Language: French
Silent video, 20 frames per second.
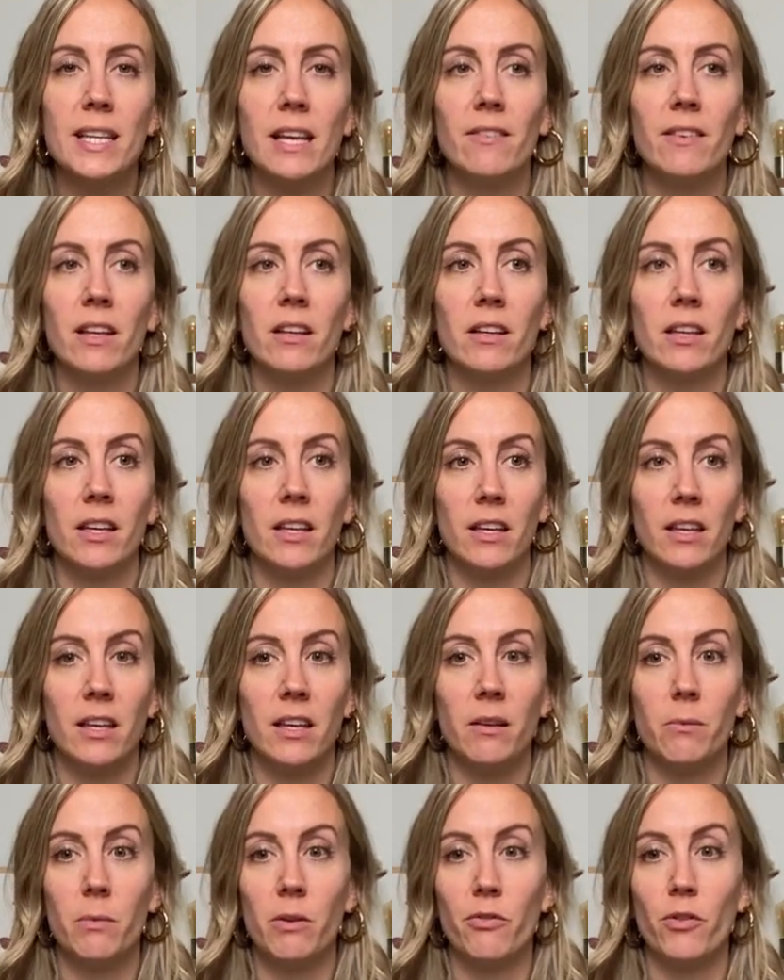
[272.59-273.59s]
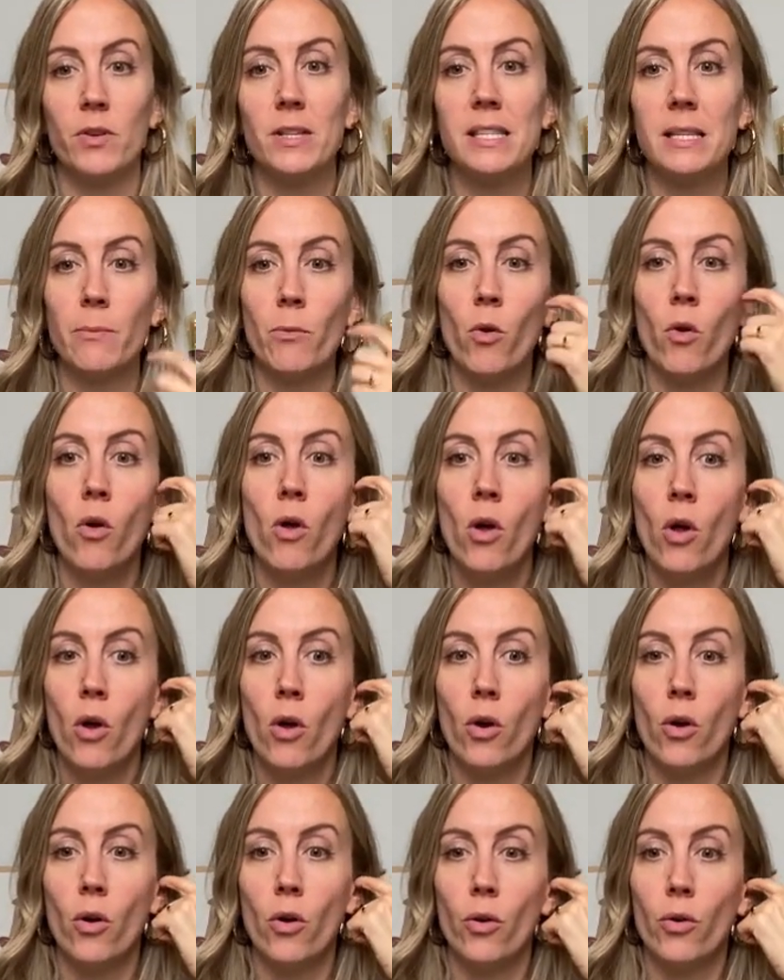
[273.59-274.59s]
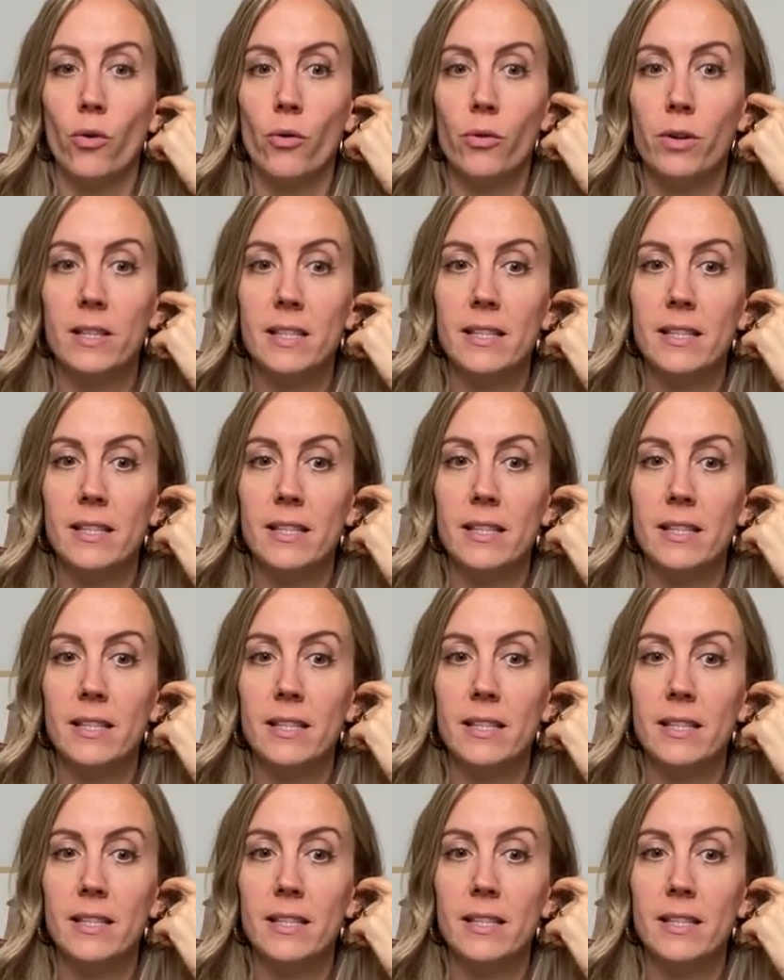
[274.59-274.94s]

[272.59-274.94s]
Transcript: ça vient créer, ben, forcément, euh,